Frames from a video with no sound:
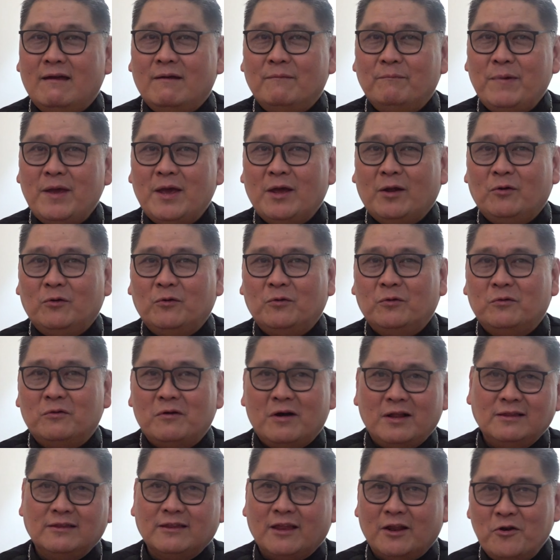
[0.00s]
pero
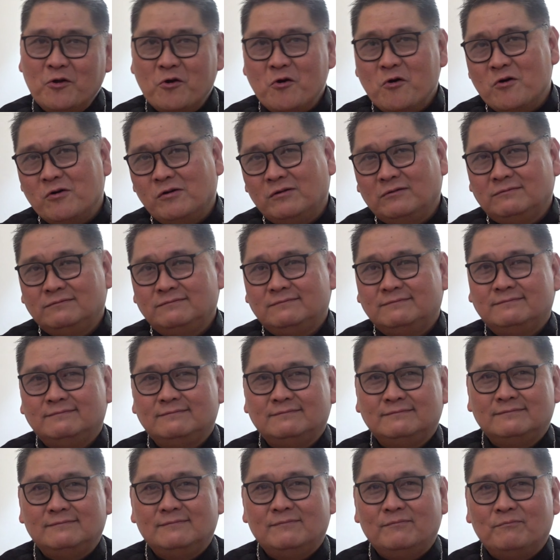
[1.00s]
ang tanong,
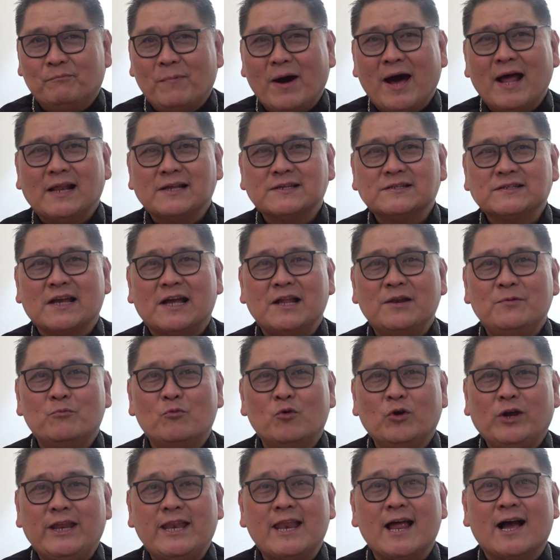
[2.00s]
para saan
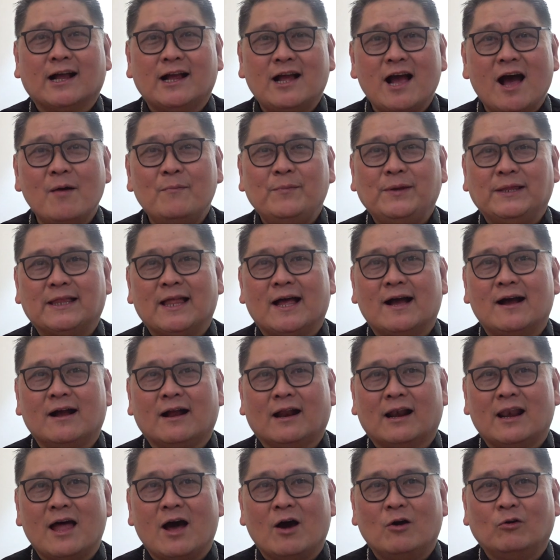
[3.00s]
mo ginagamit ang
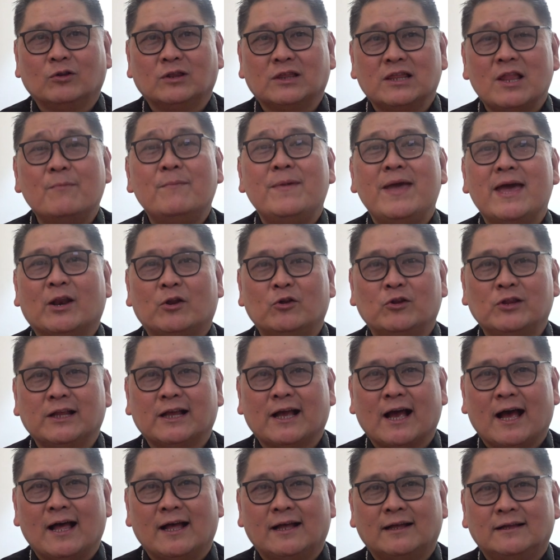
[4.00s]
cloud na meron
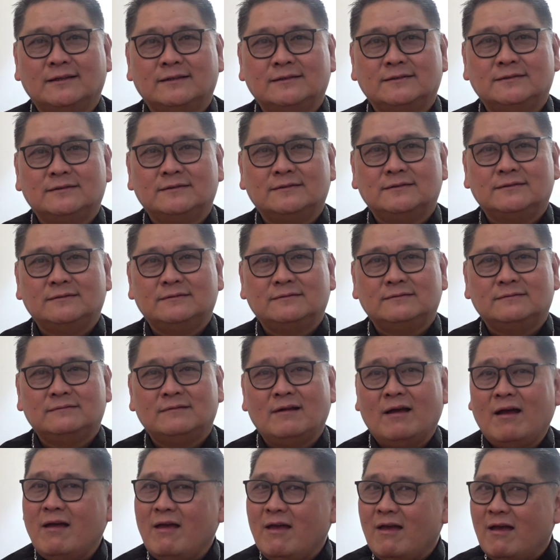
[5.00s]
ka?
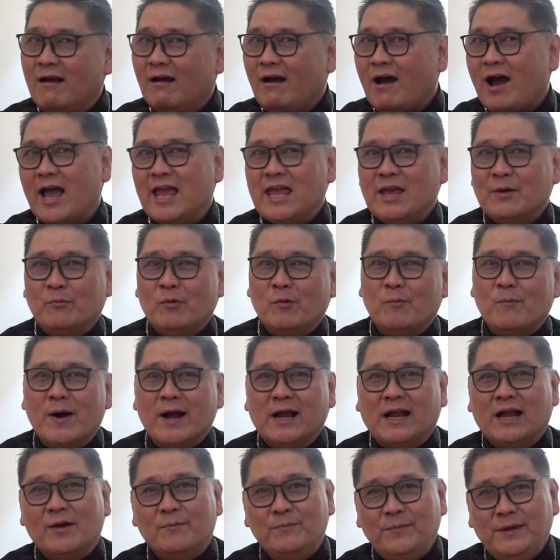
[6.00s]
Kaya mo
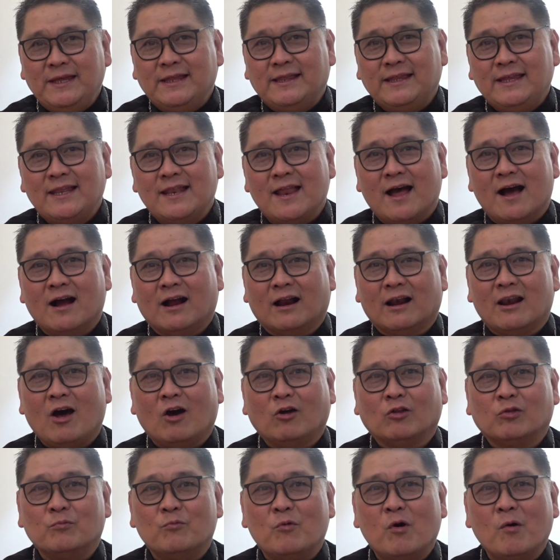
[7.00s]
bang gamitin ang
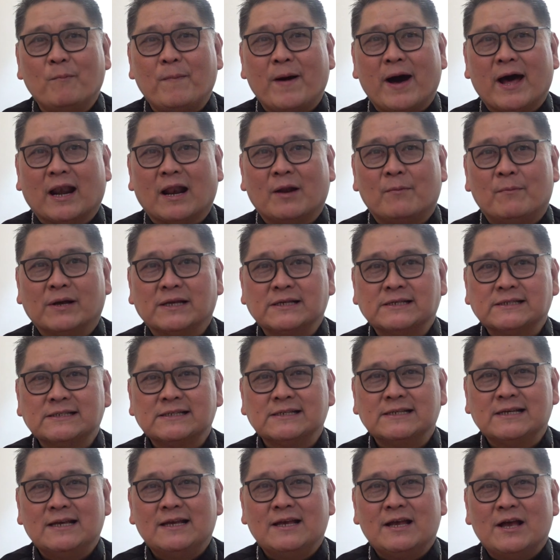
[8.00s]
cloud mo para
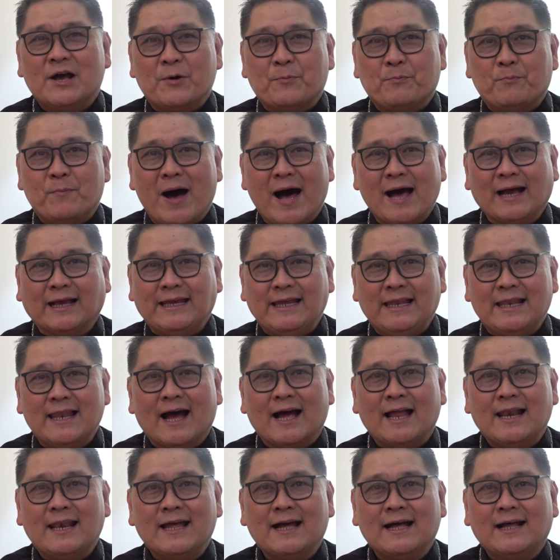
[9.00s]
mas
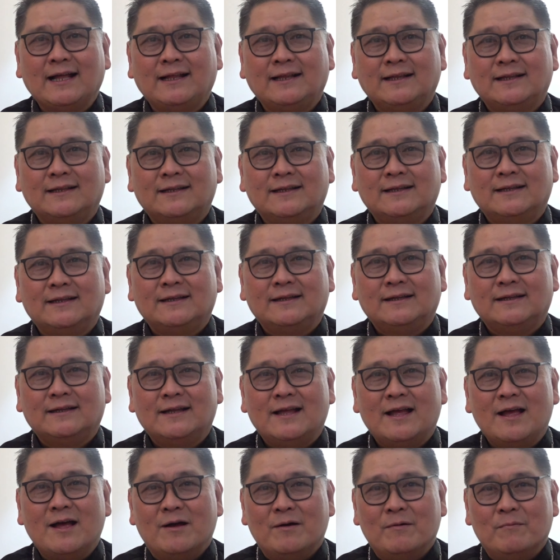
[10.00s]
makilala,
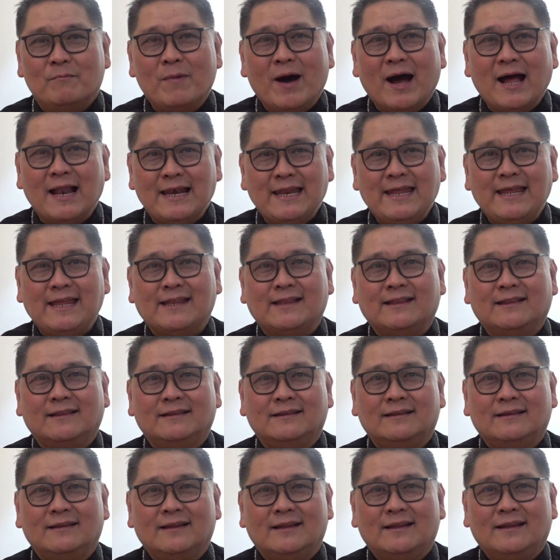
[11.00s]
mahalin,
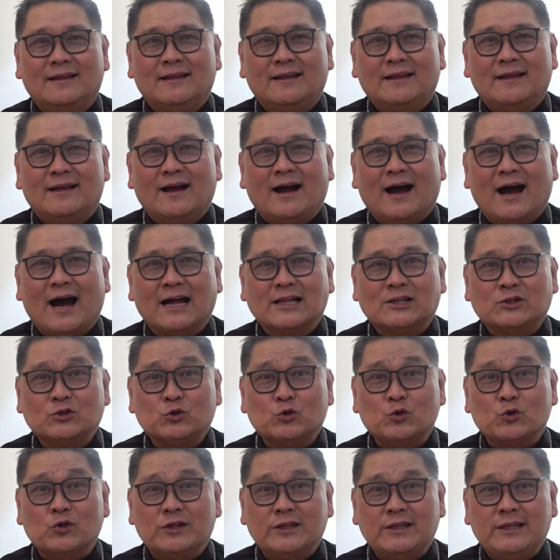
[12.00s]
at
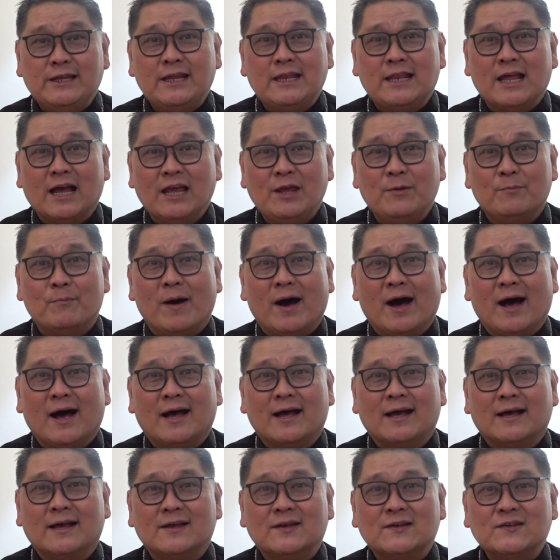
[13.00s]
sundin ng
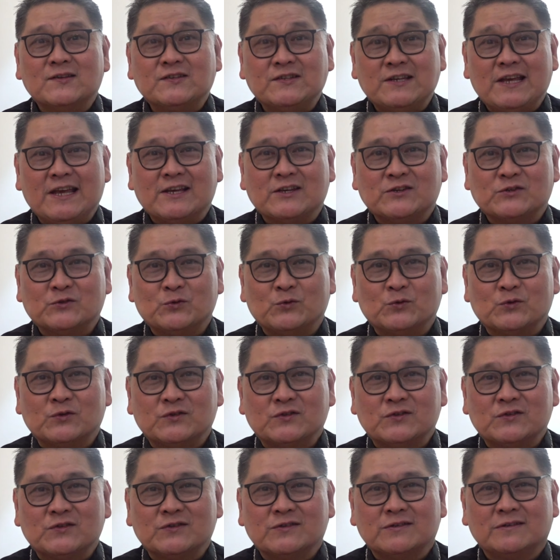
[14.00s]
iba si
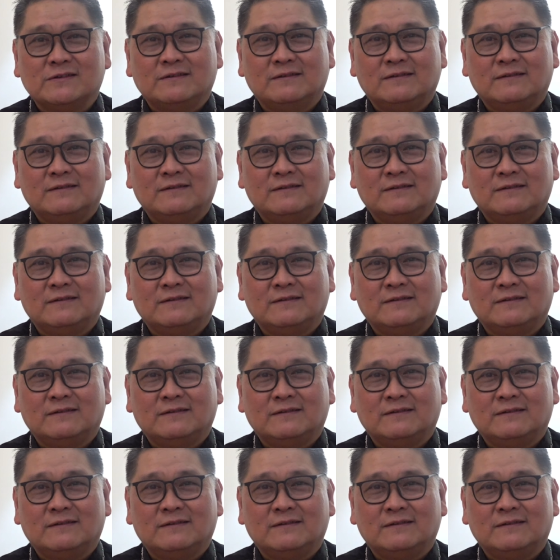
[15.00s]
Jesus?